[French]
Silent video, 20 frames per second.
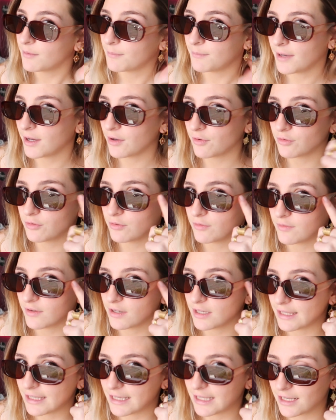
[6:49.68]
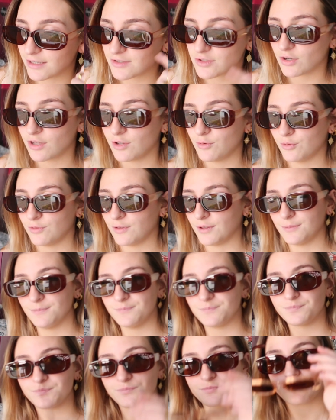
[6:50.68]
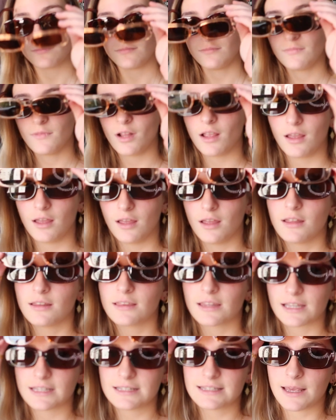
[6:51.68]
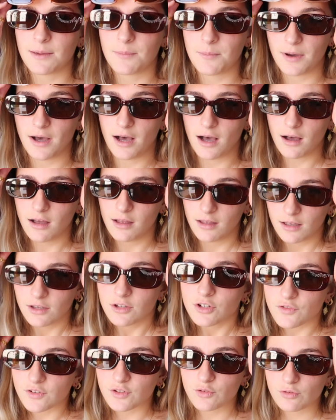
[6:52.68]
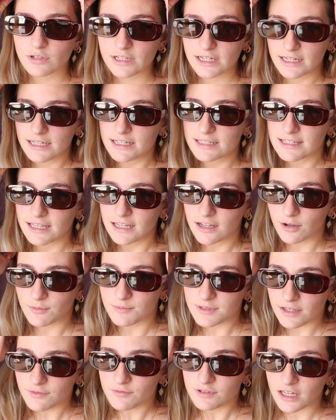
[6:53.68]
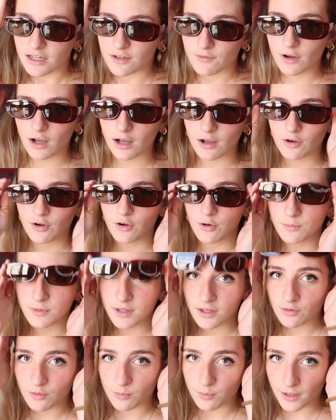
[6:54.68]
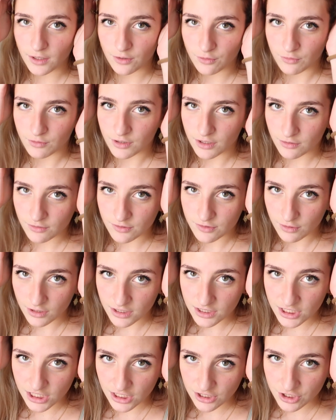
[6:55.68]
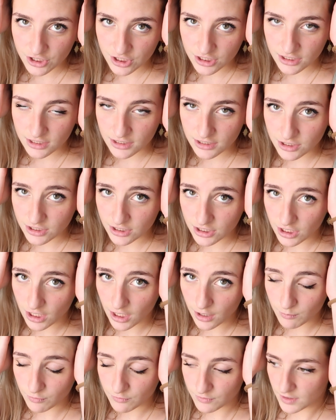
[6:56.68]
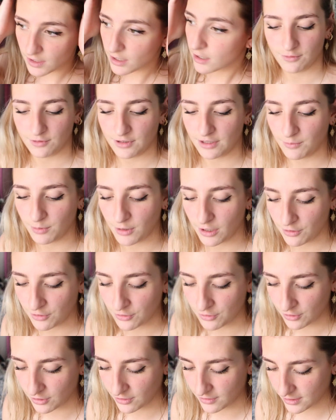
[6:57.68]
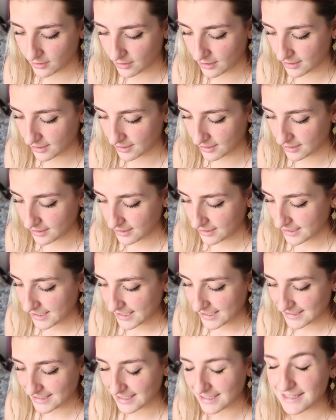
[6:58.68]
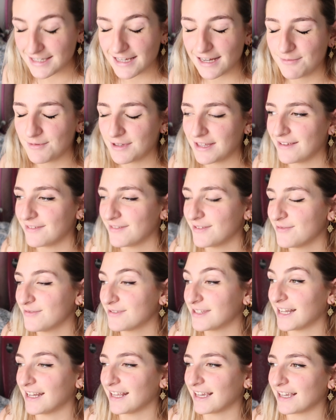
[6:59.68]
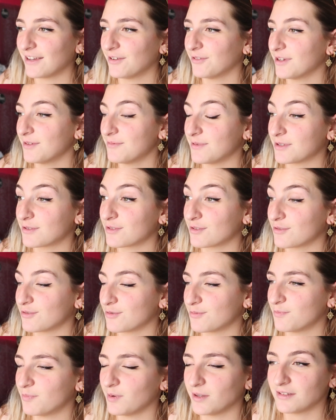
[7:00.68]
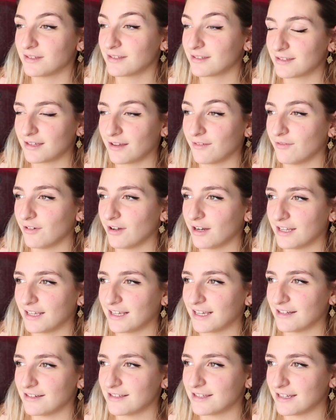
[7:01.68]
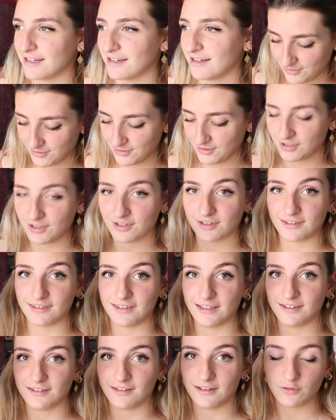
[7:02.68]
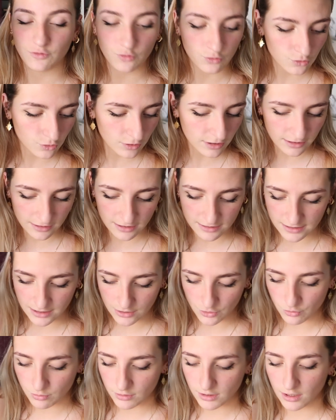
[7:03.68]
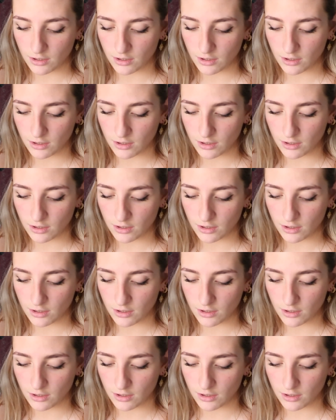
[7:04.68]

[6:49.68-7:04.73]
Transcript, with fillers: Marron devant et clair sur les côtés. Très sympa. Je vais toutes les laisser comme ça vous allez voir combien de paires de lunettes de soleil j'ai acheté, j'ai abusé. On en prend une autre, allez. Celle-ci à mon avis vous allez rigoler parce que je pense savoir lesquelles c'est. Donc toujours dans des étuis